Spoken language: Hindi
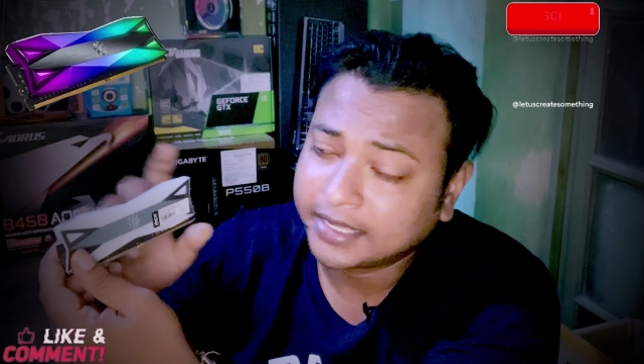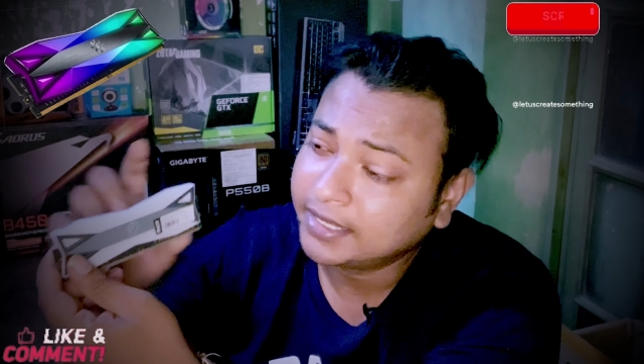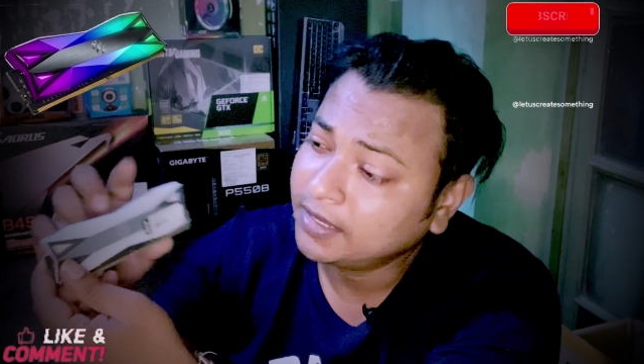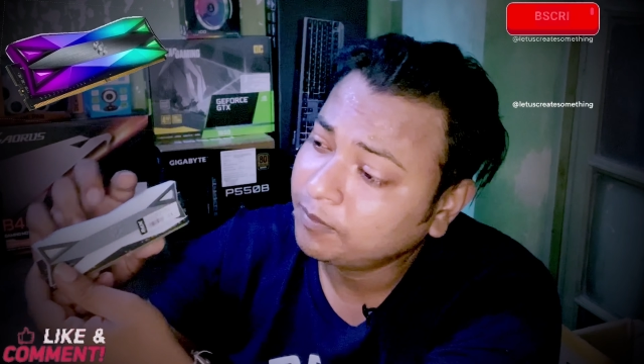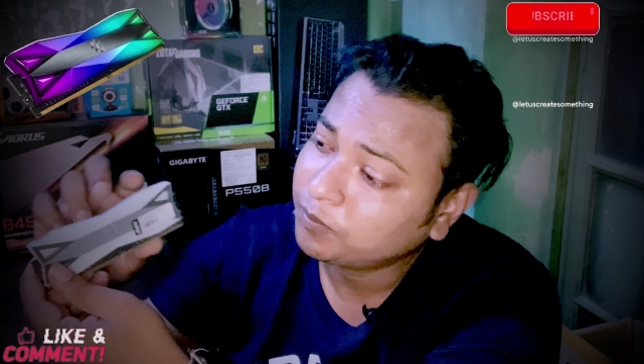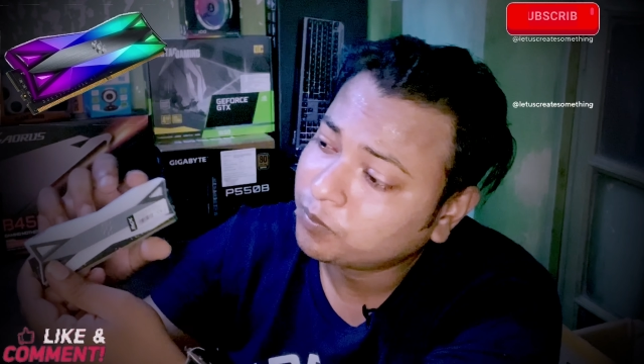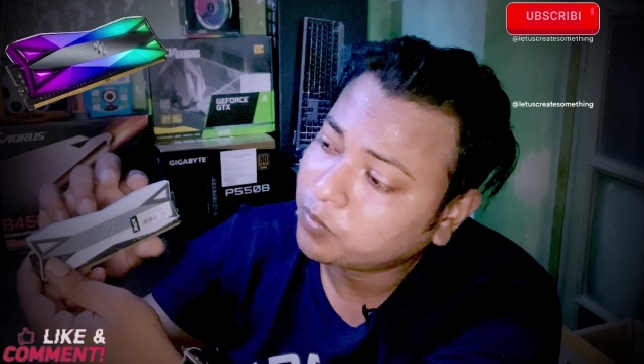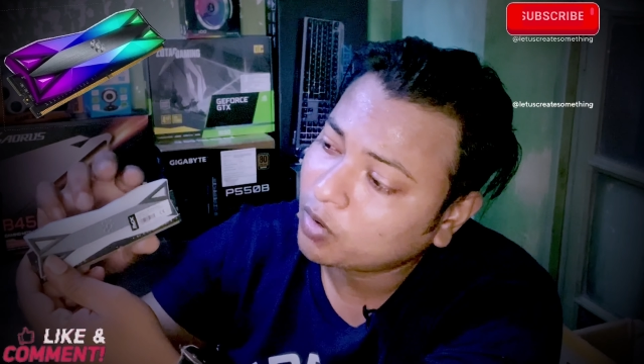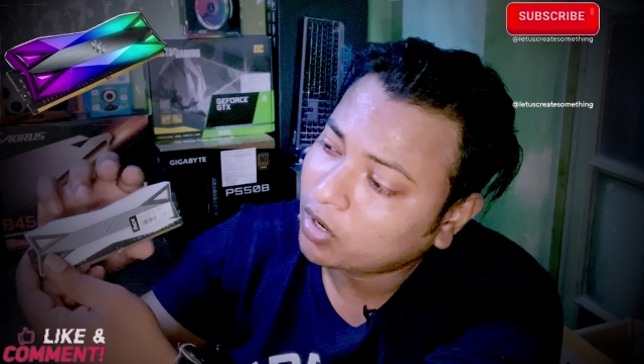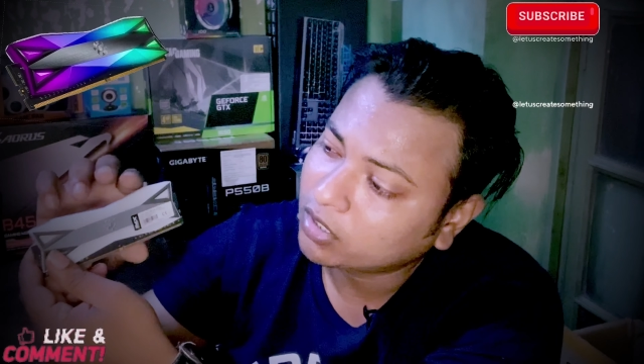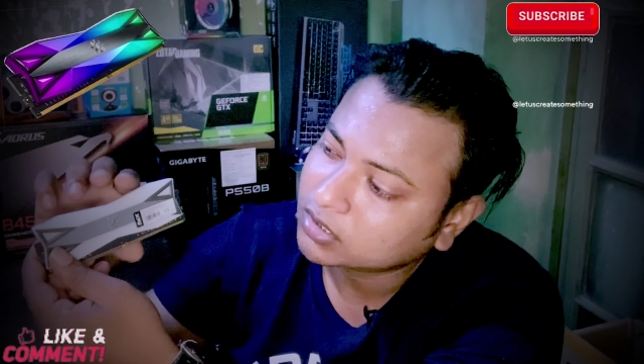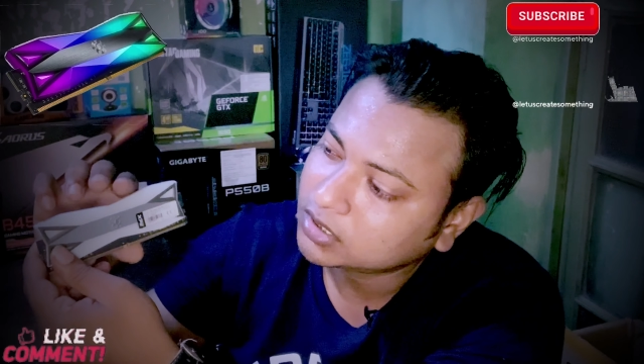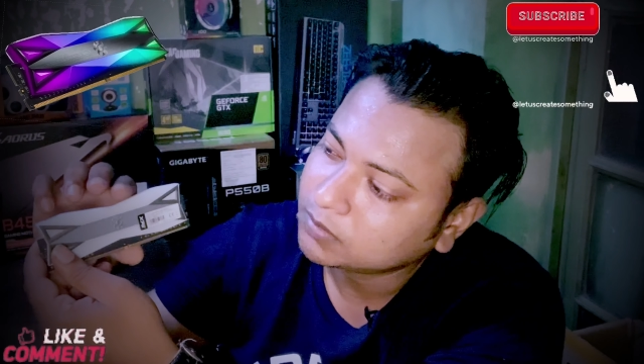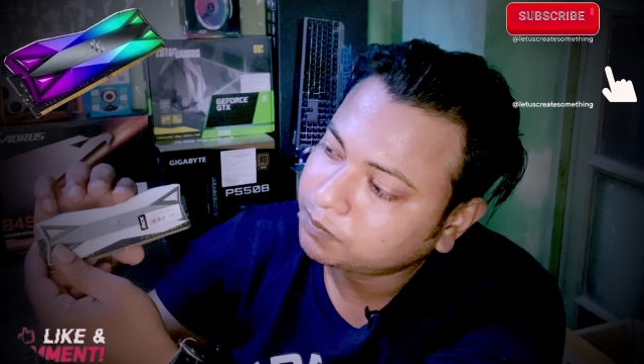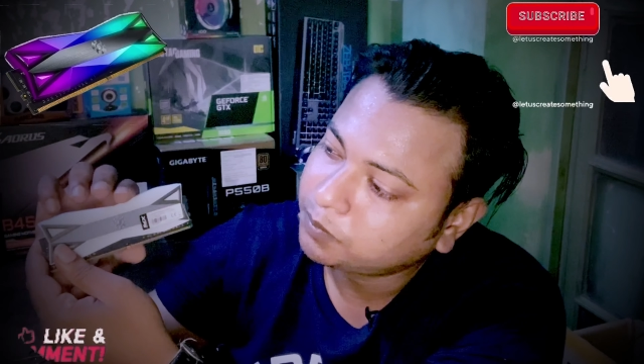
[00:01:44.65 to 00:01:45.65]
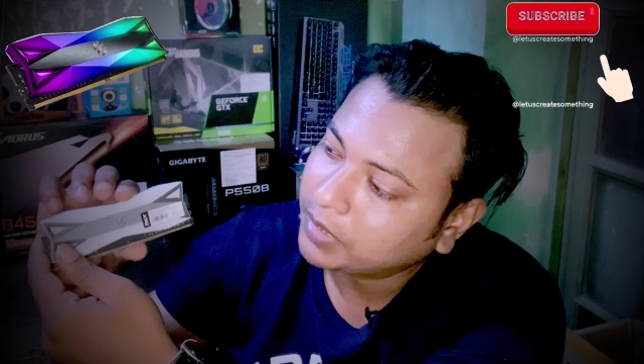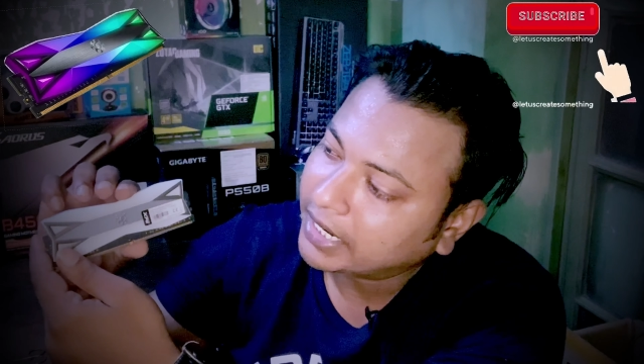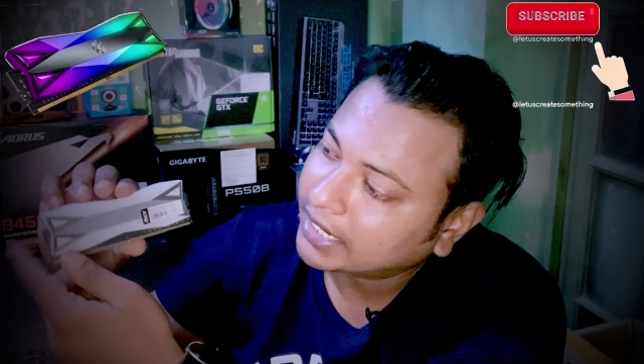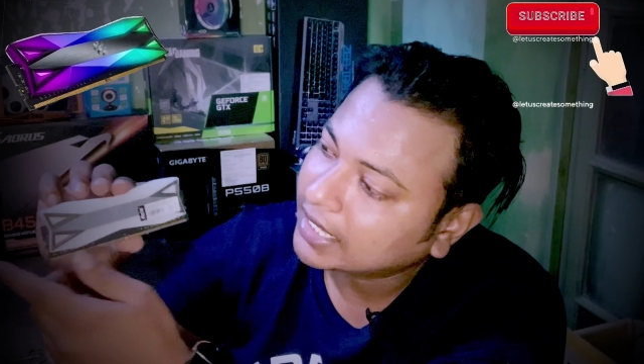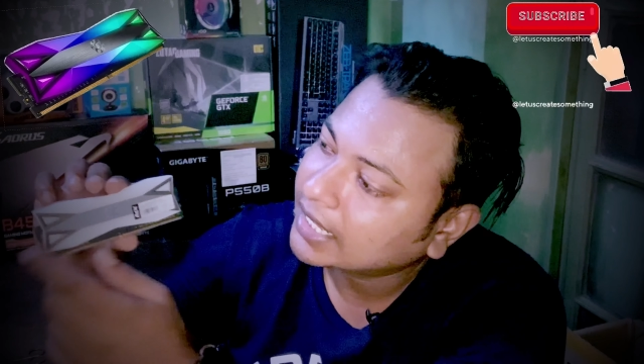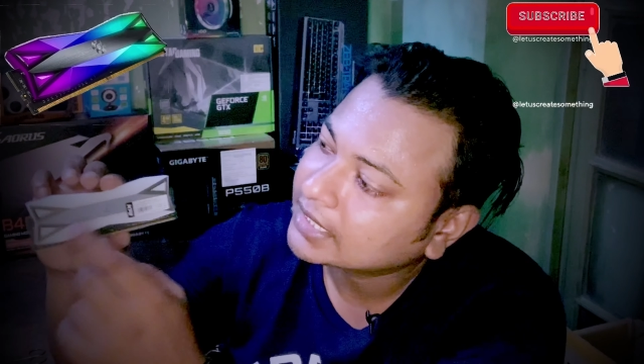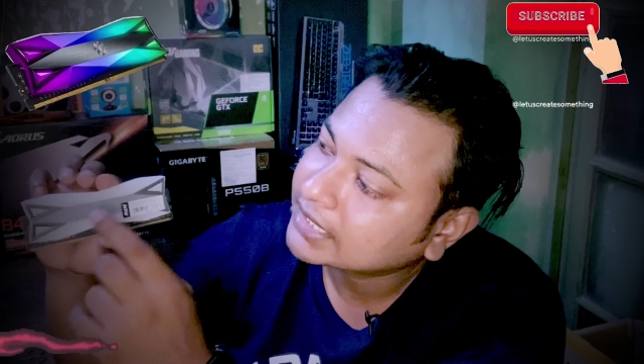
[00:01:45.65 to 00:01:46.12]
है बहुत ही
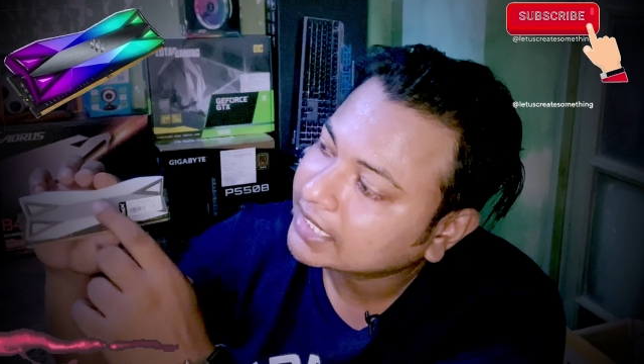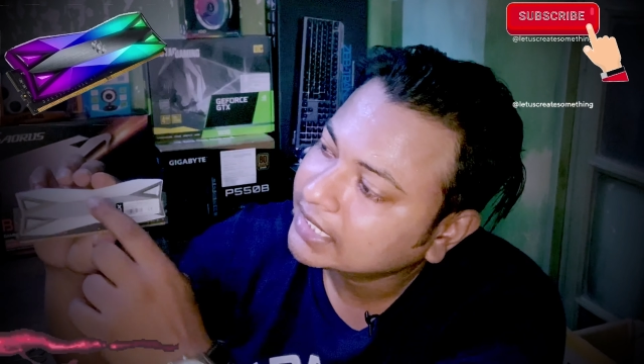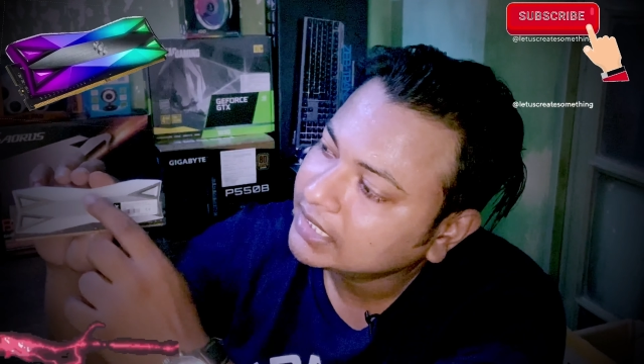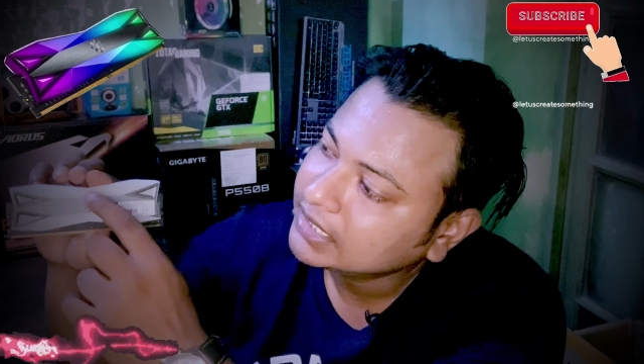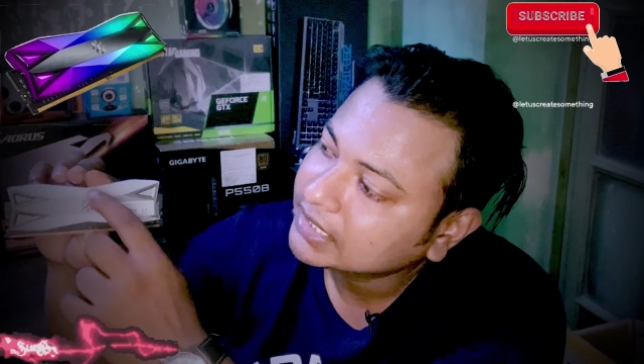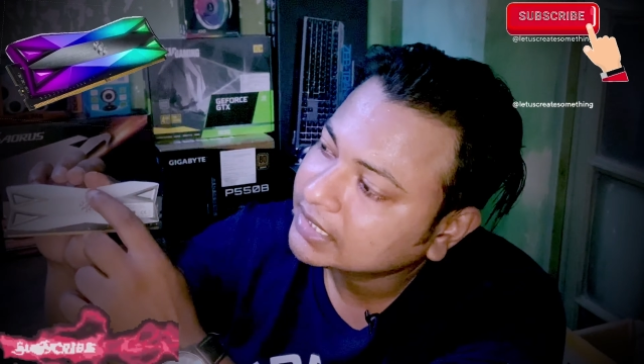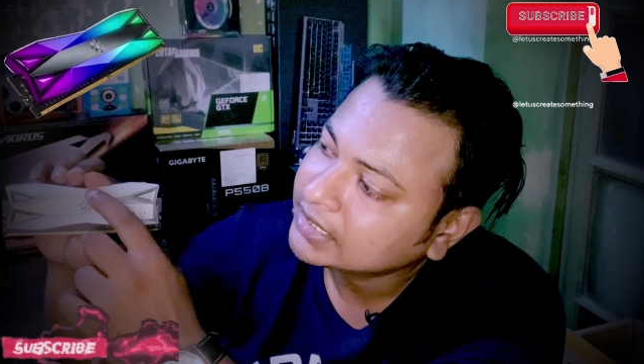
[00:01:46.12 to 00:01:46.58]
प्यारा आता है